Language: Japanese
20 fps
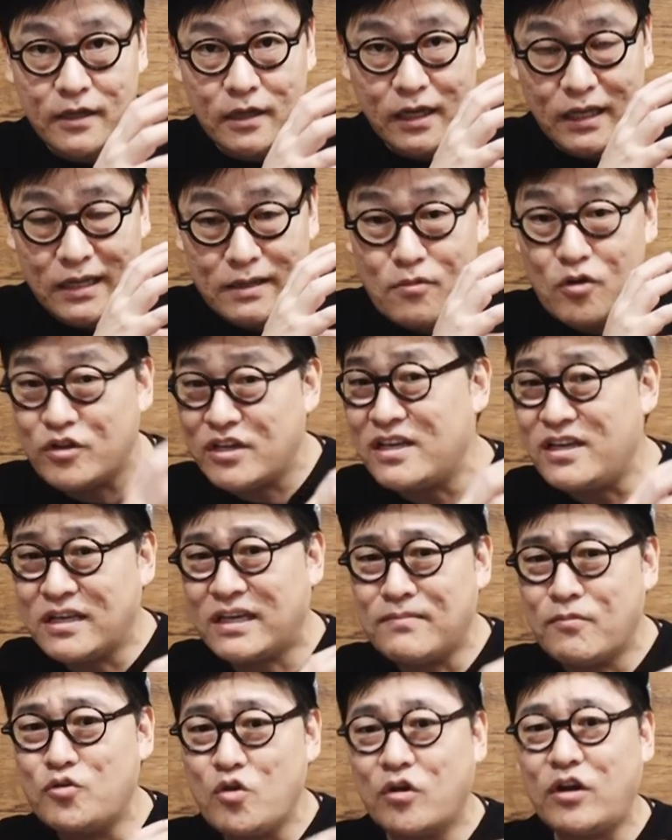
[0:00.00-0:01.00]
的にも人
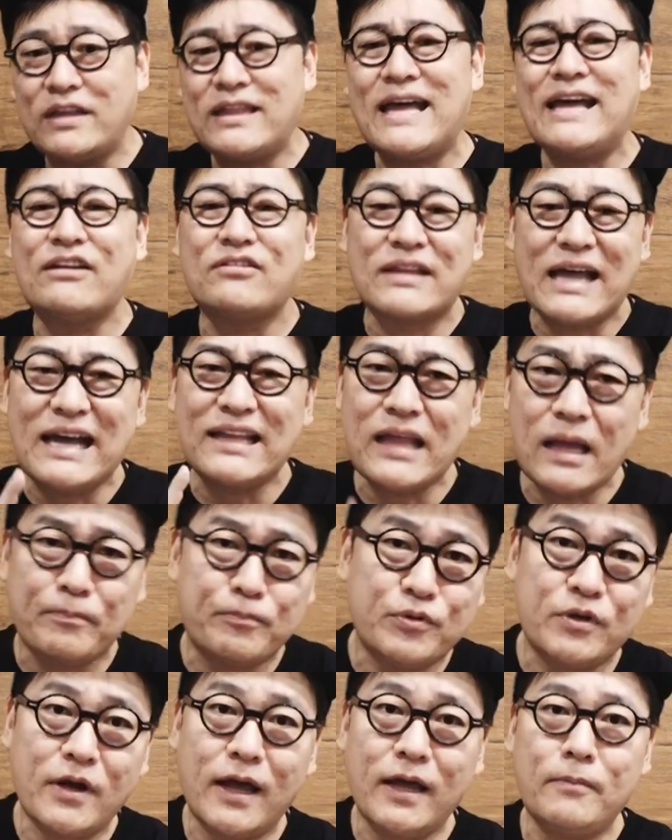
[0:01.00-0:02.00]
気者になる、ただ
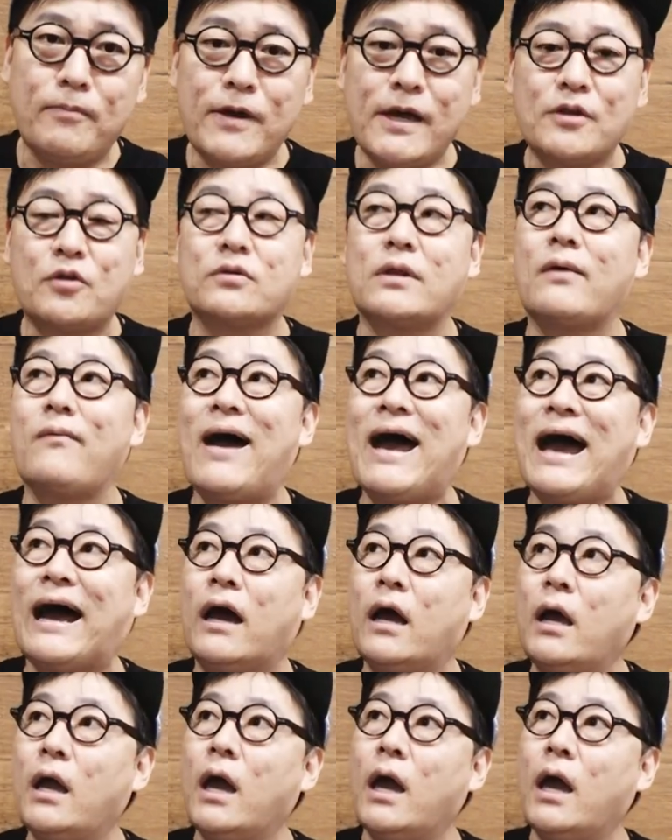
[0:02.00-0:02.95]
プライベートでは、